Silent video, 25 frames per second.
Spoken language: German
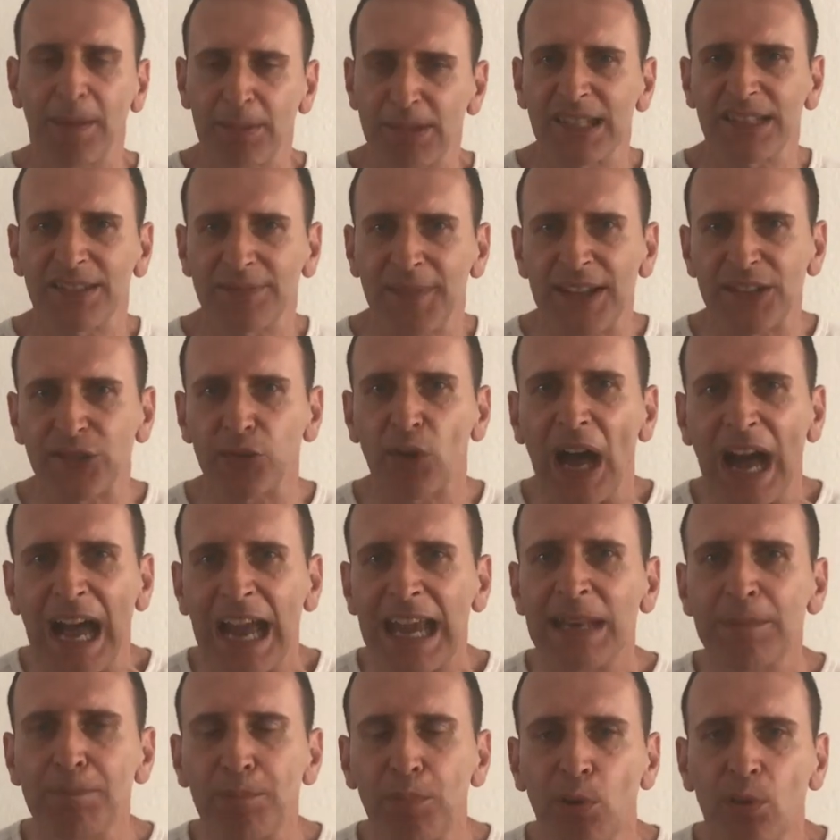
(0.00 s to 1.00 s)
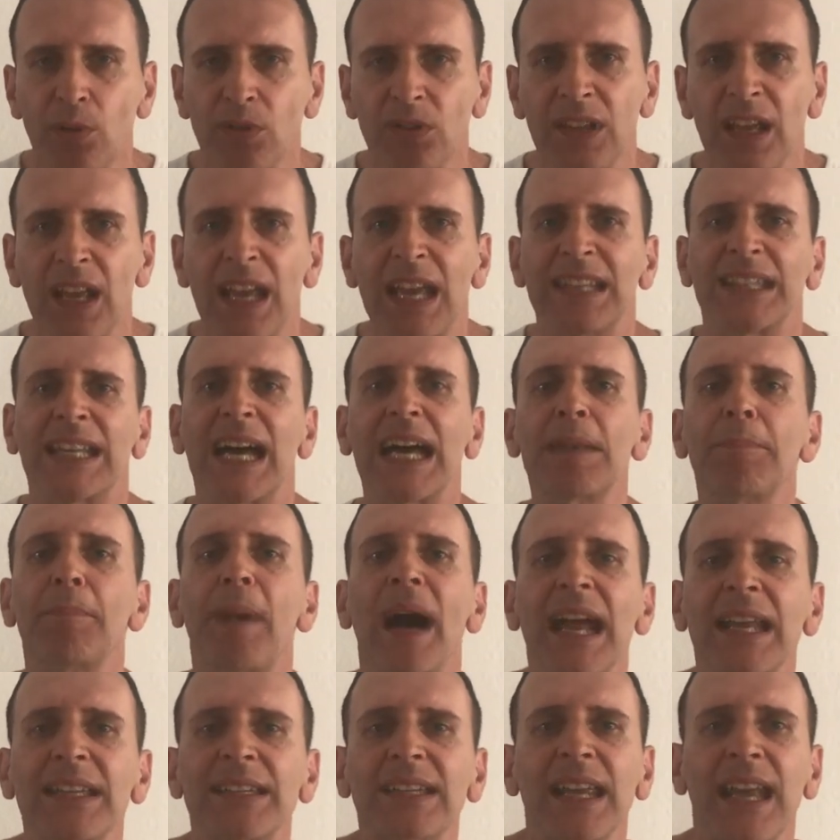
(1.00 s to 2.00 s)
Aber das war so ein Punkt. Dann
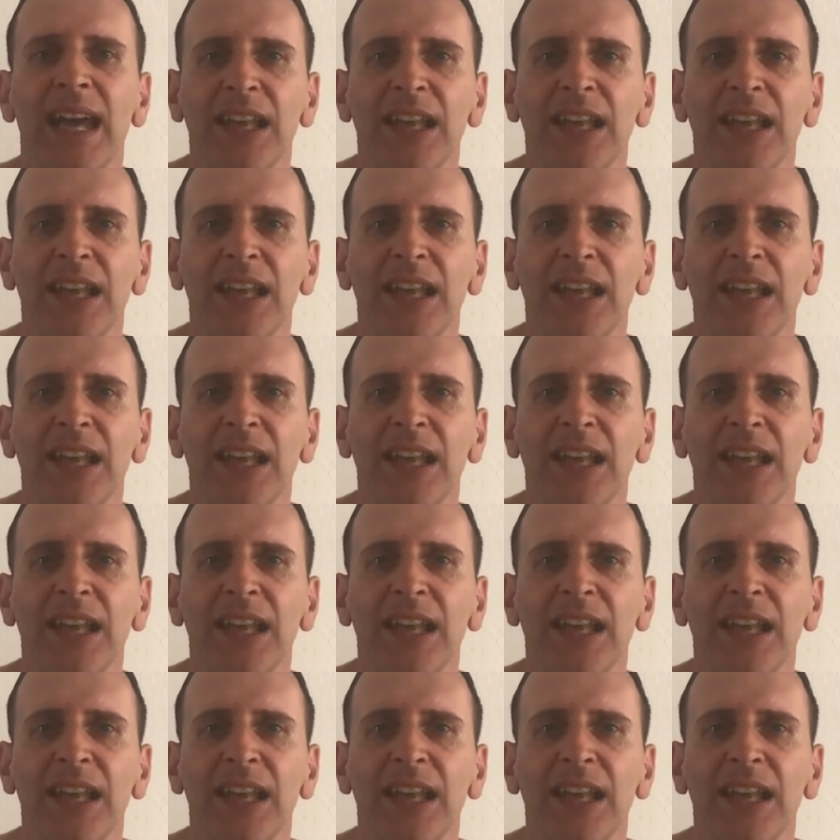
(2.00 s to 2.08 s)
meinte